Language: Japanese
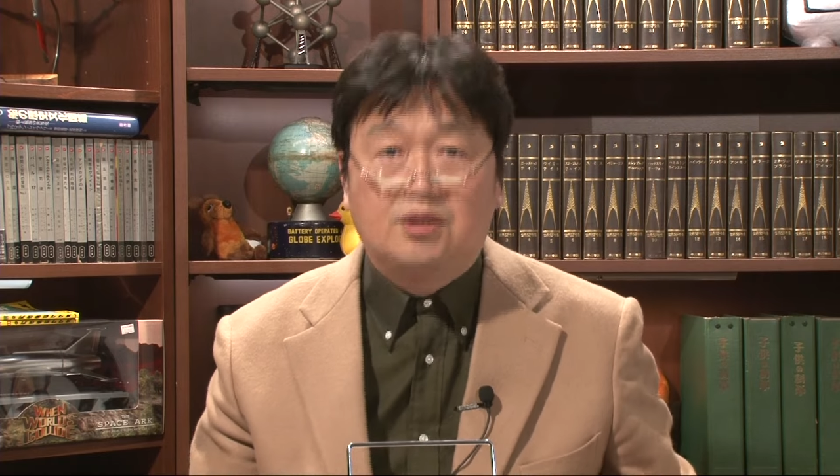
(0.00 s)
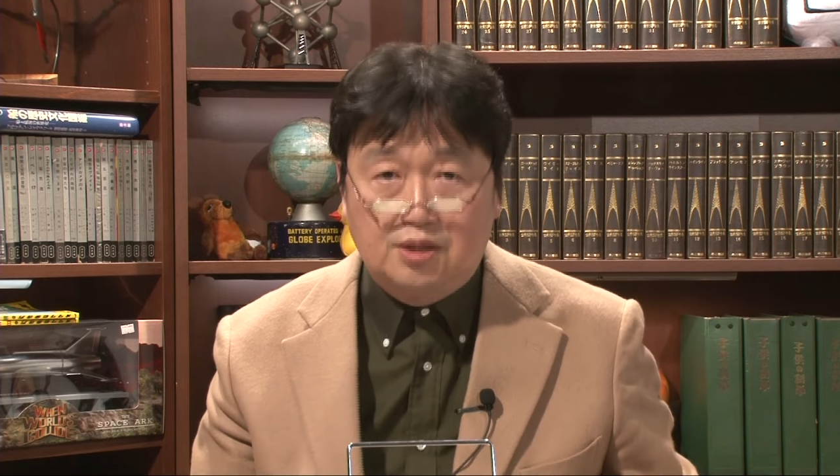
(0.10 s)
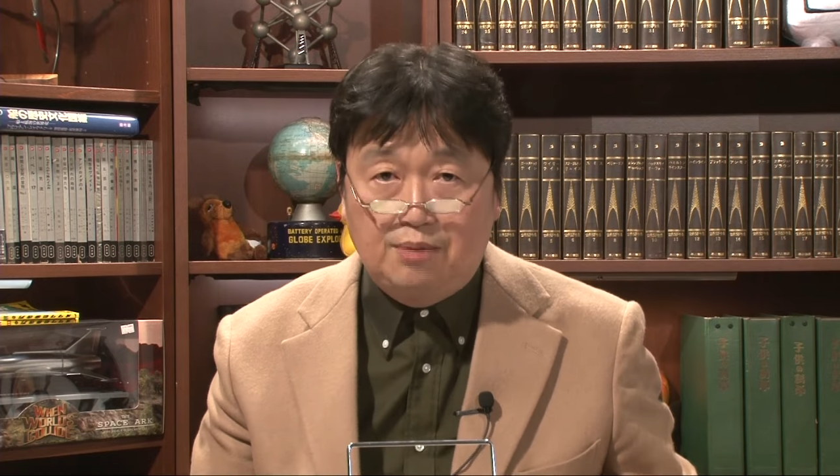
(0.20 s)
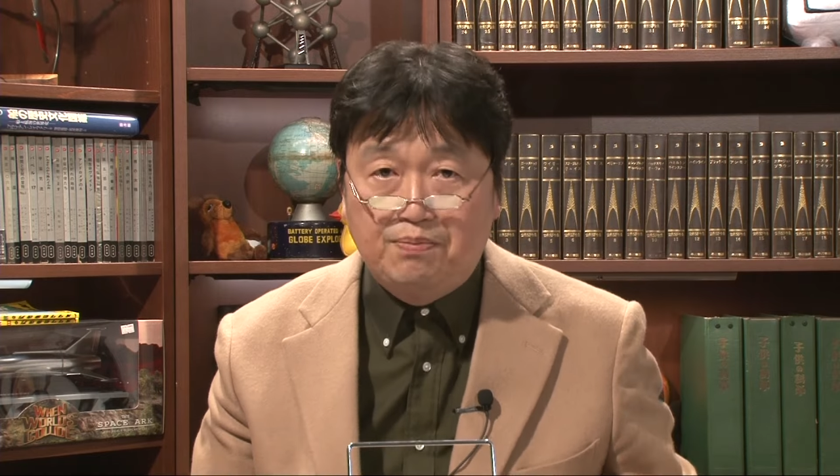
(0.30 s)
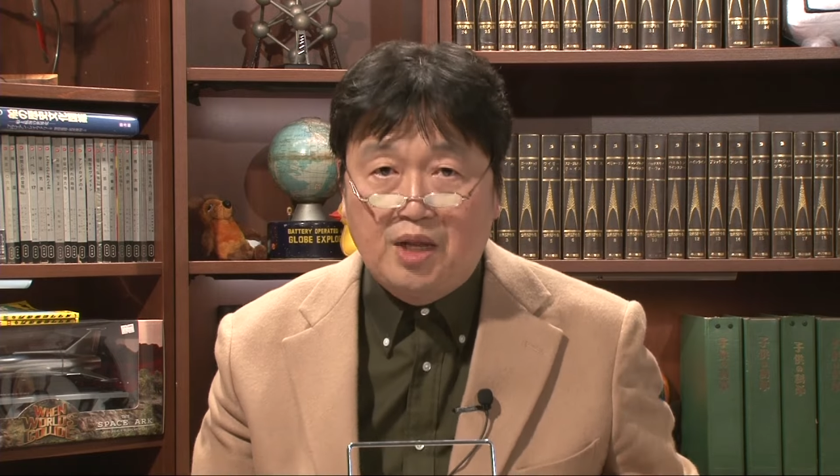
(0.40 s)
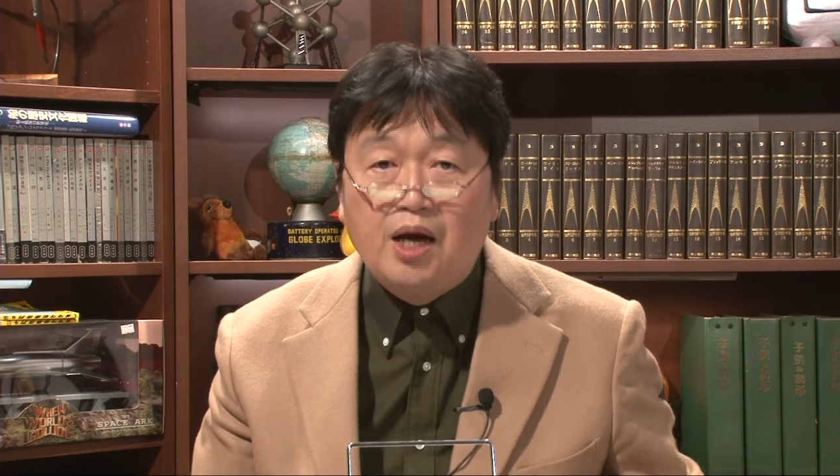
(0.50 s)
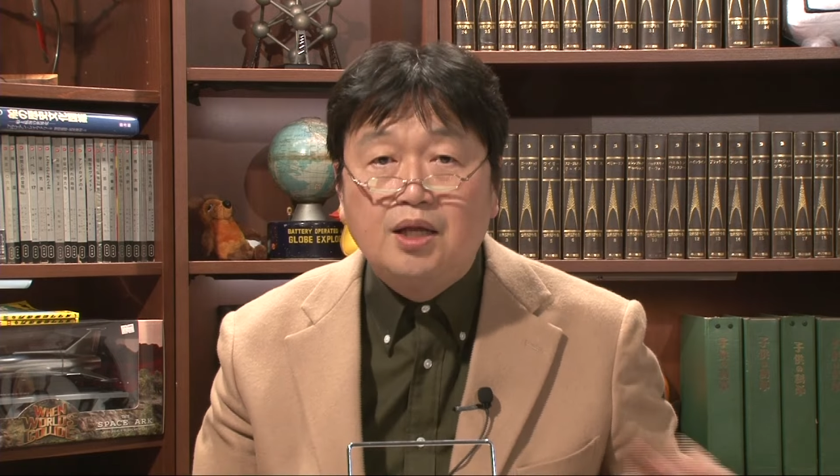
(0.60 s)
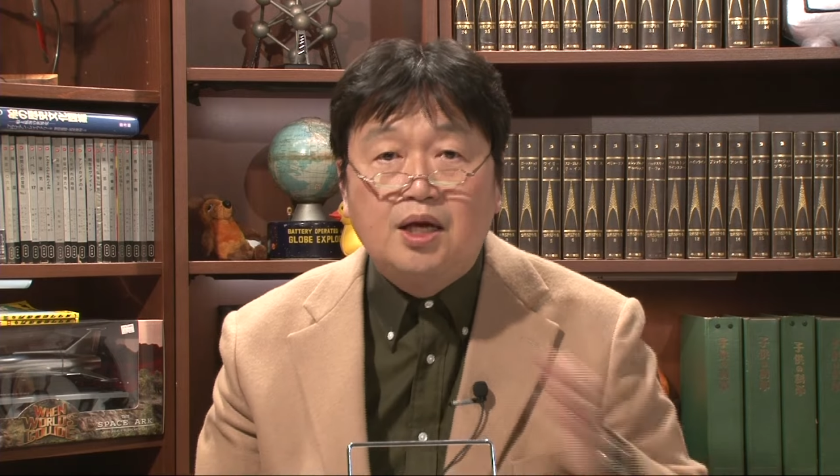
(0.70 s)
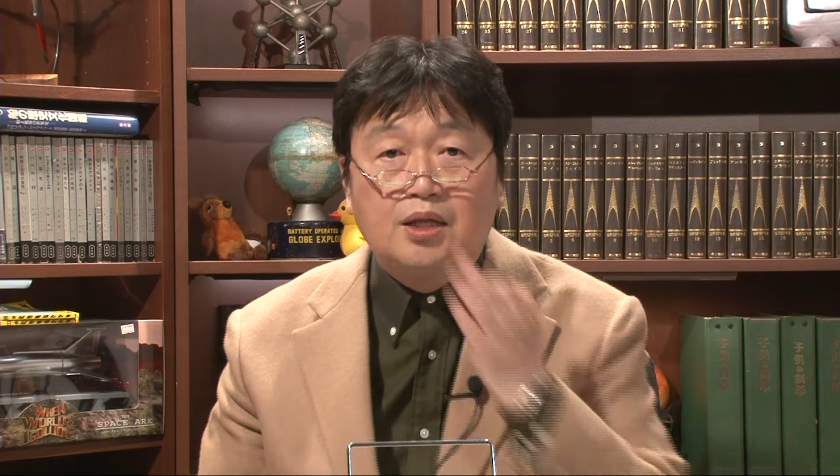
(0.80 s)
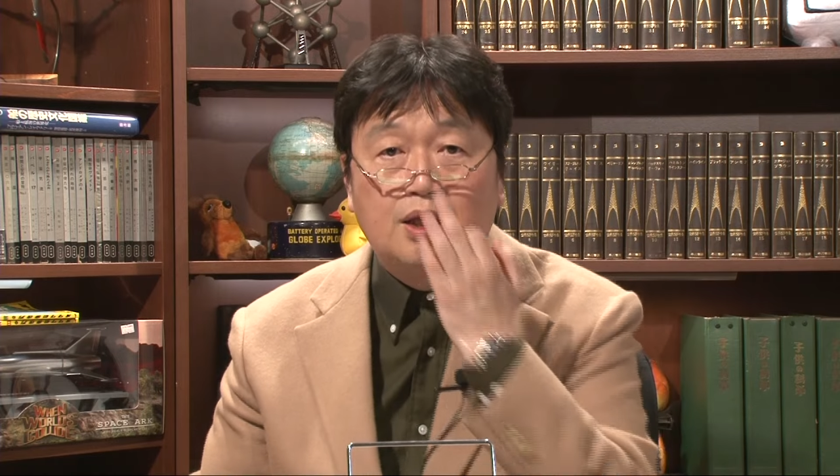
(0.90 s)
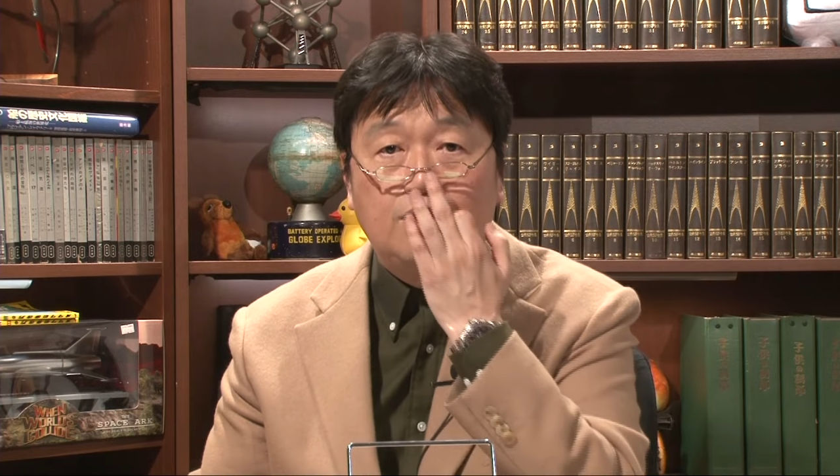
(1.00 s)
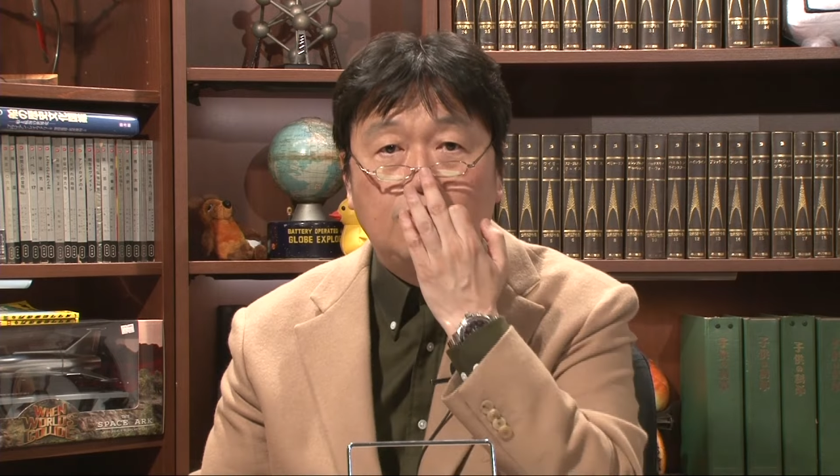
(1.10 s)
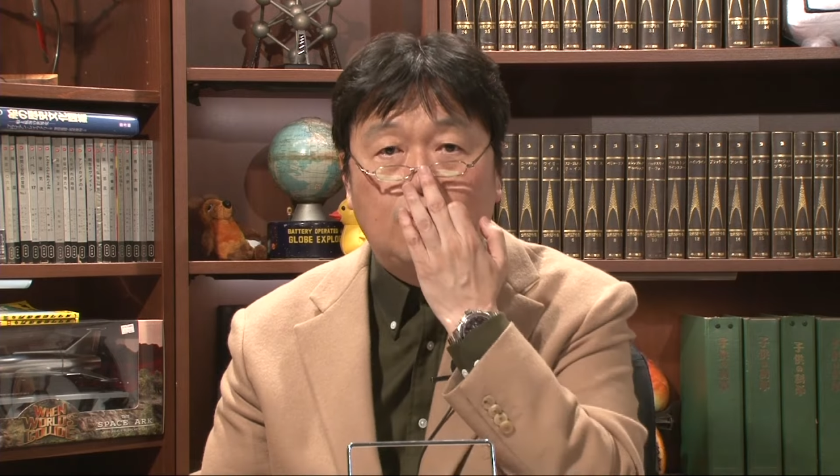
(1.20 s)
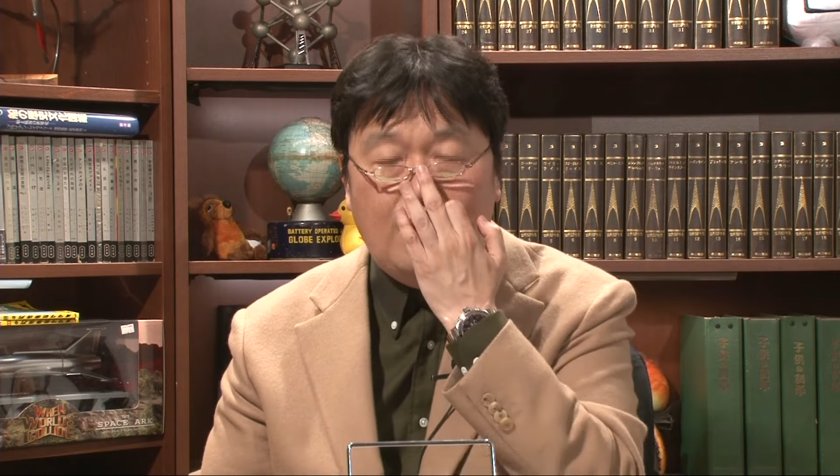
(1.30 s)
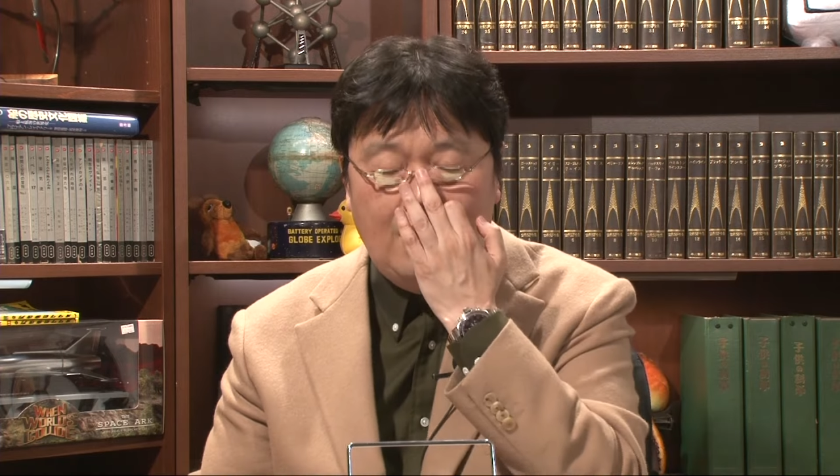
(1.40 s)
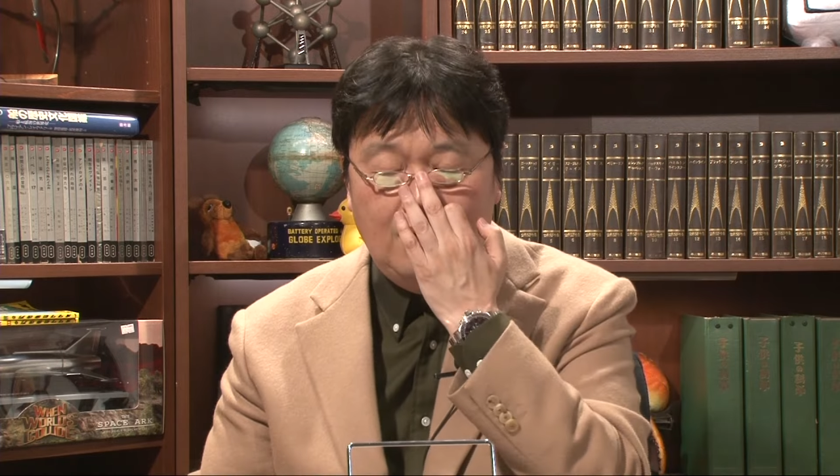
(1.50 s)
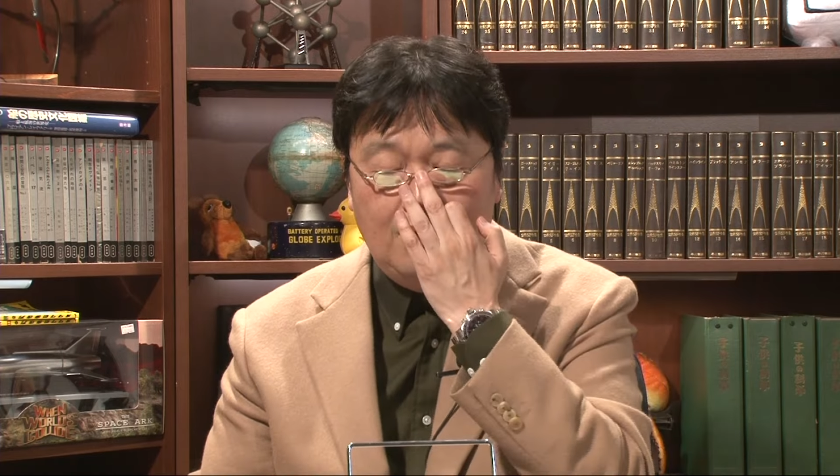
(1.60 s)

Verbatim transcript: すい。アイデアっていうのは